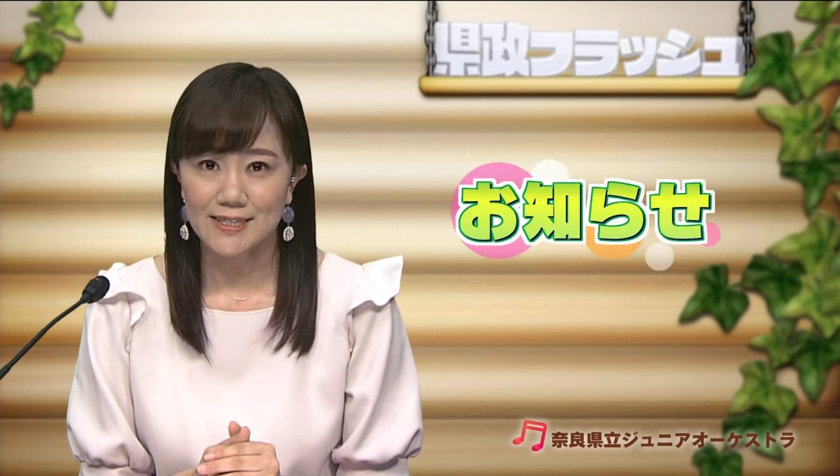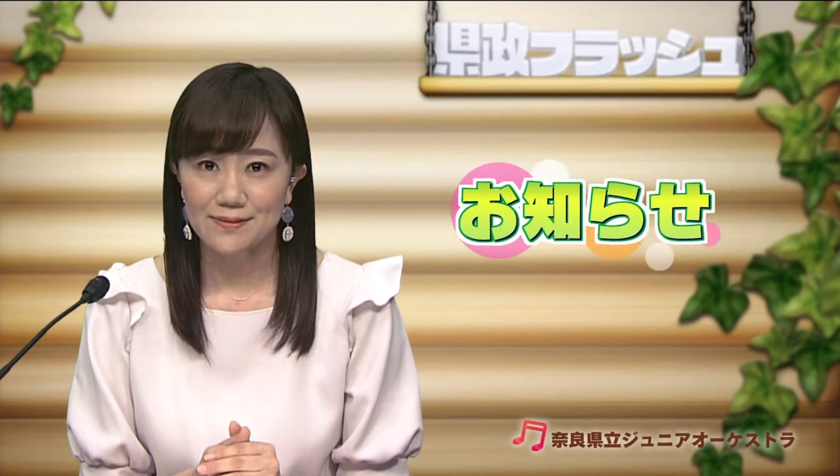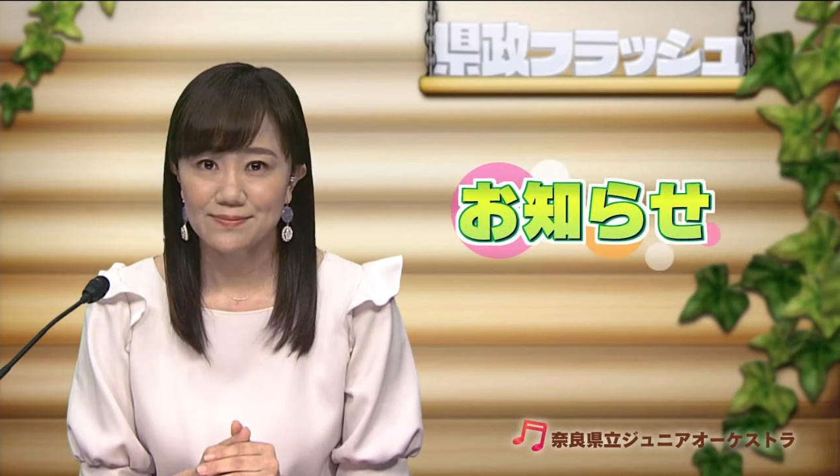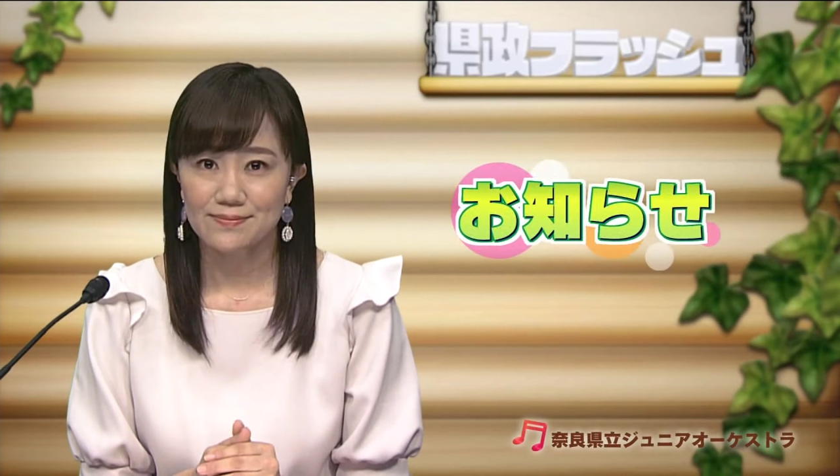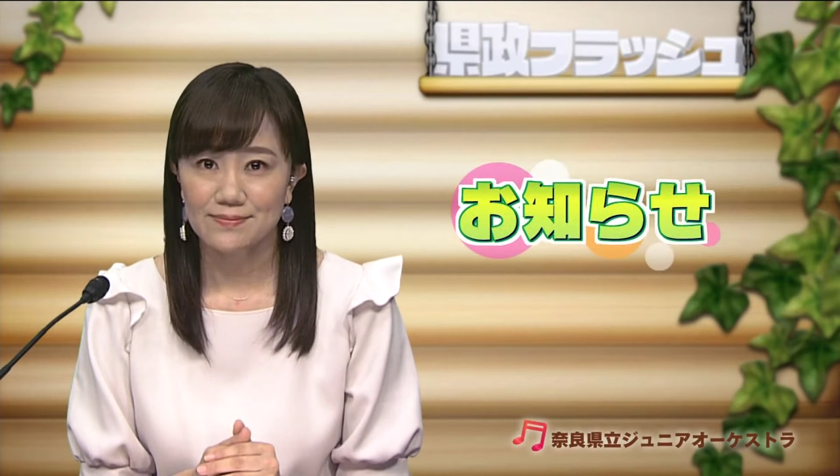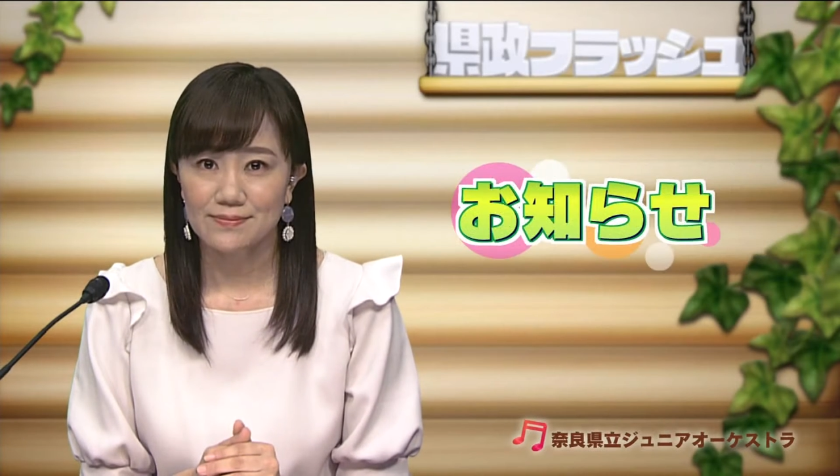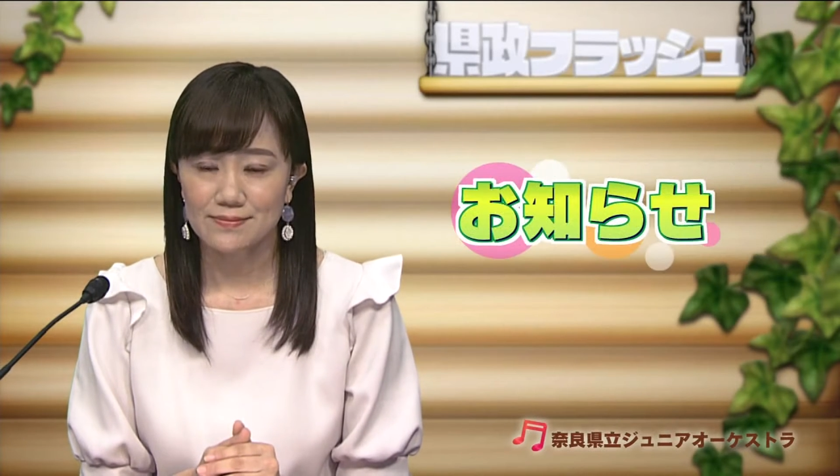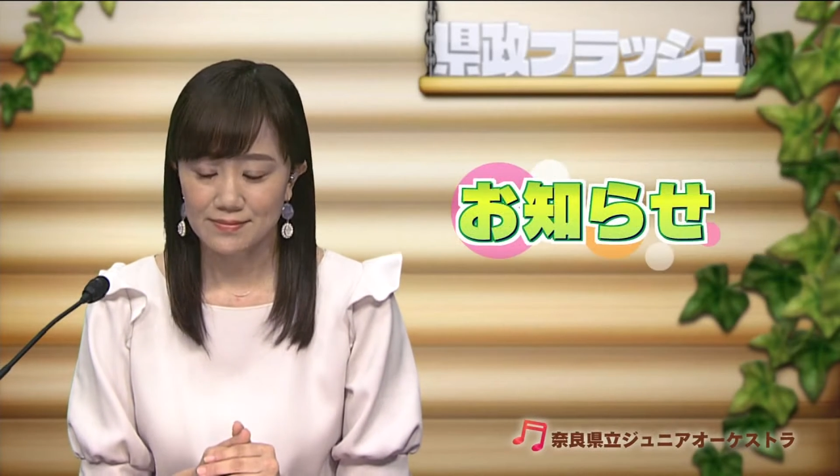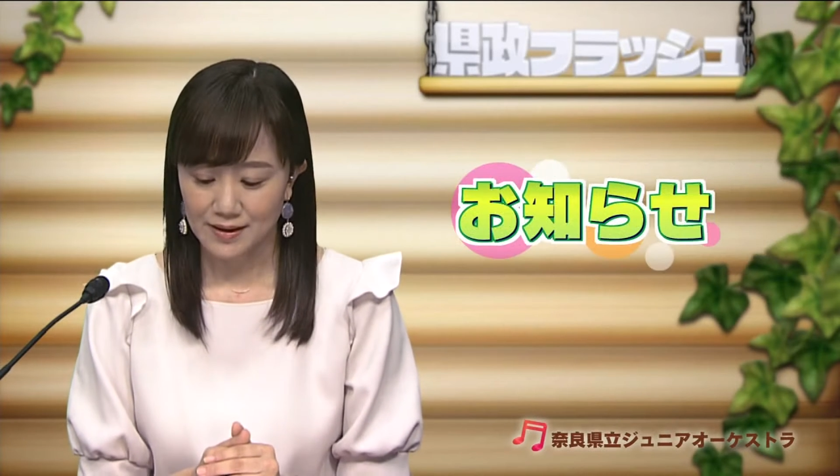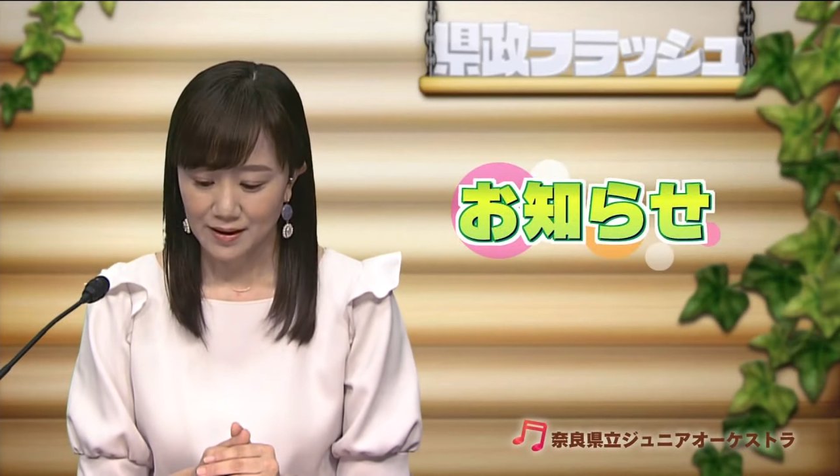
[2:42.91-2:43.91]
す
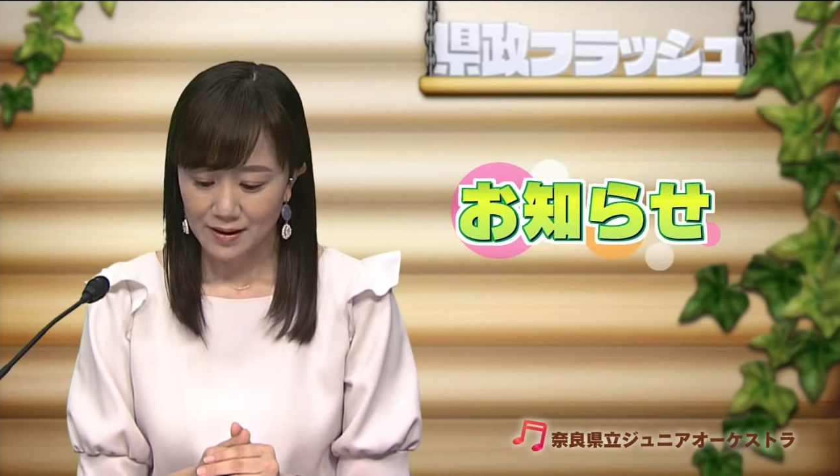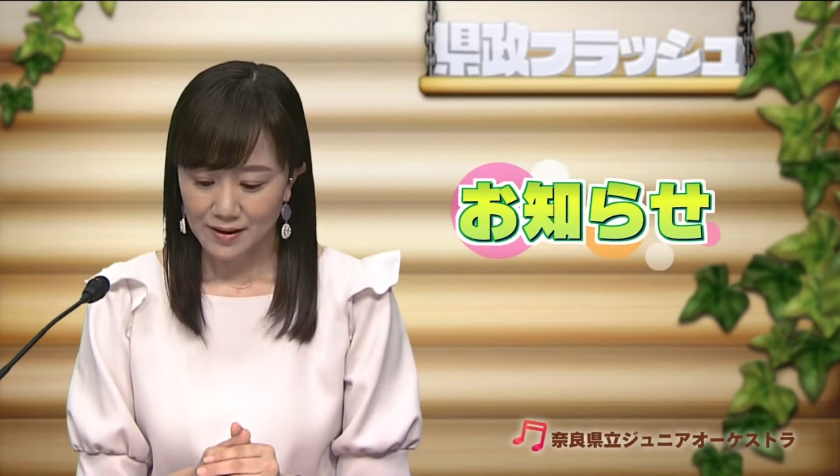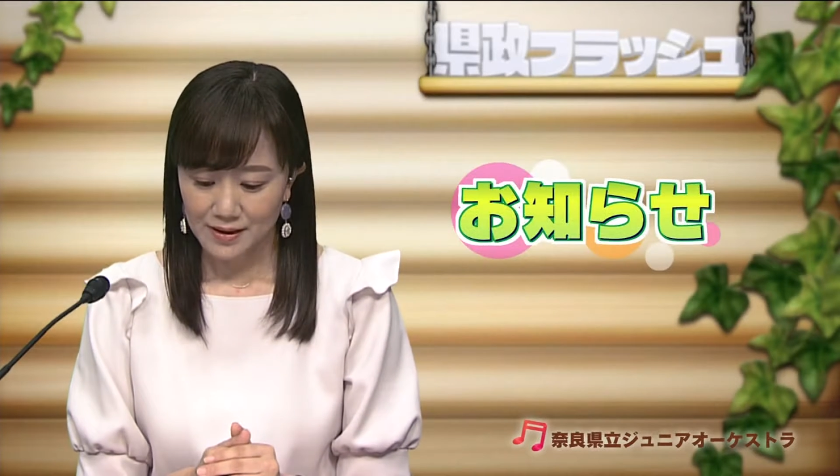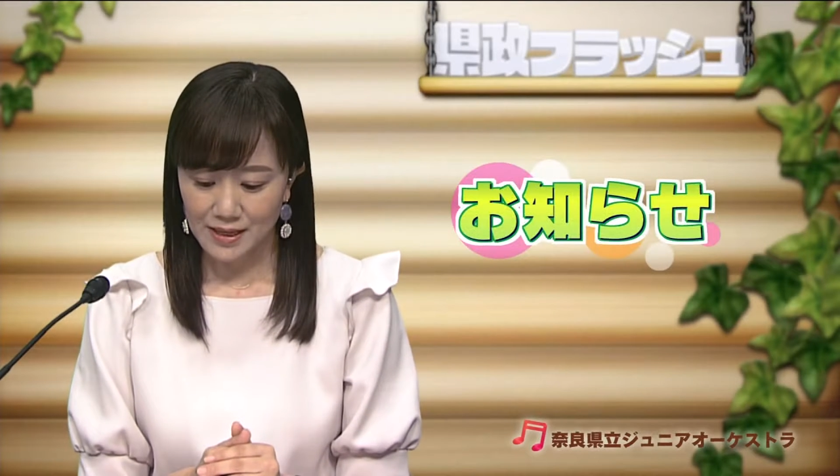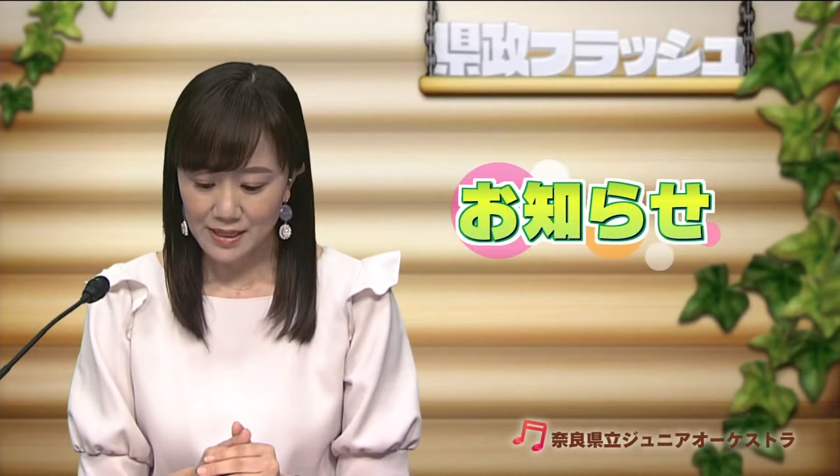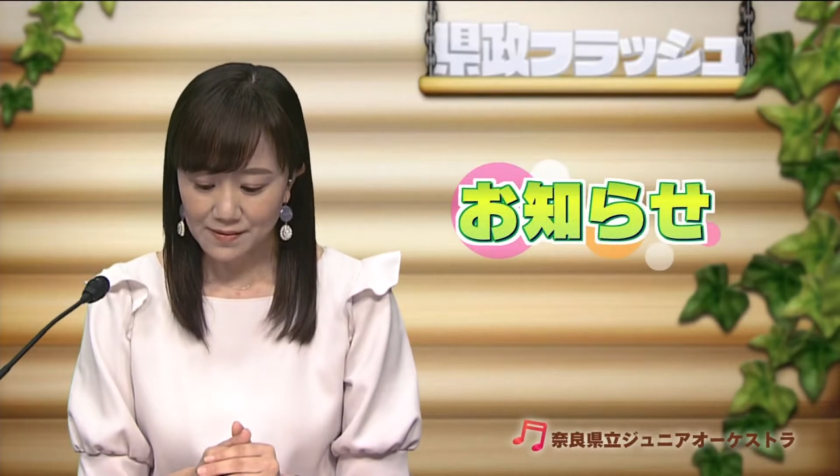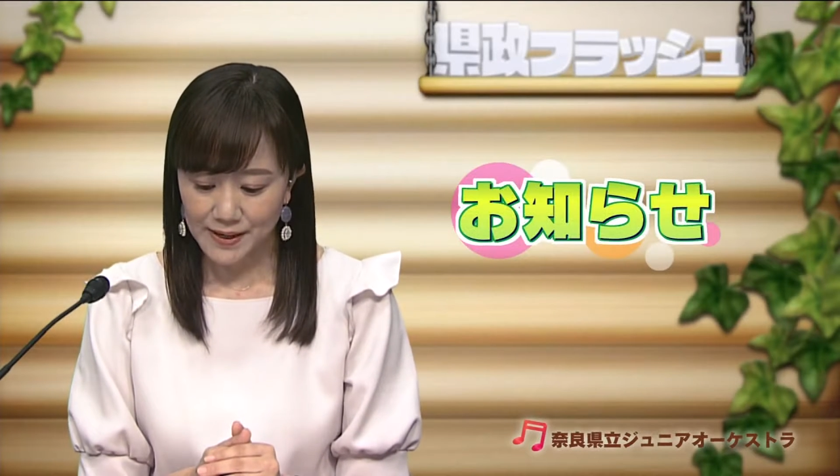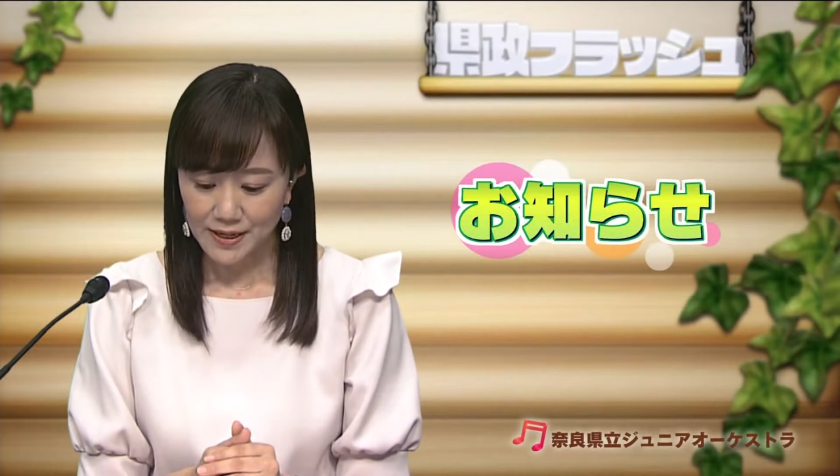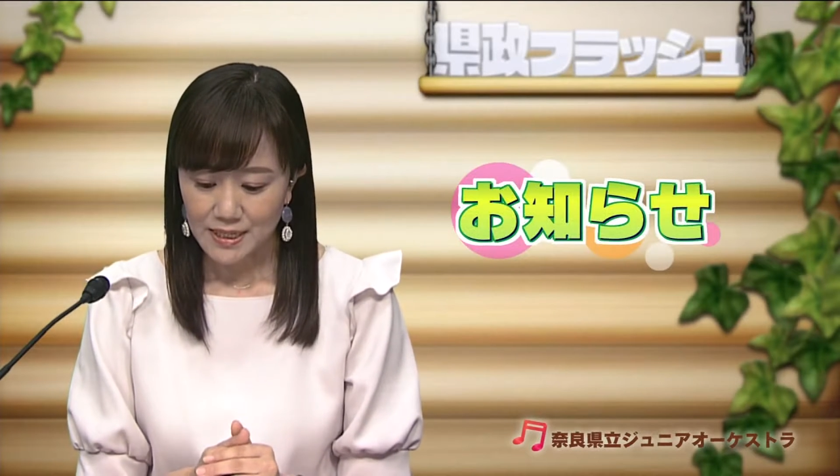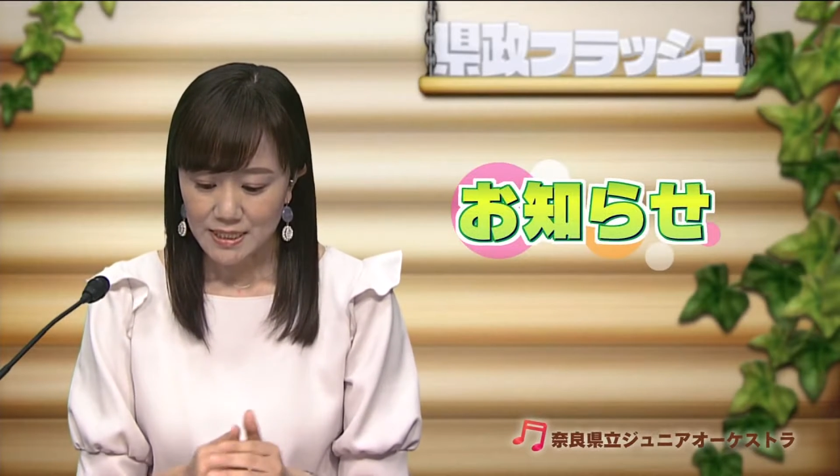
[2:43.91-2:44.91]
県では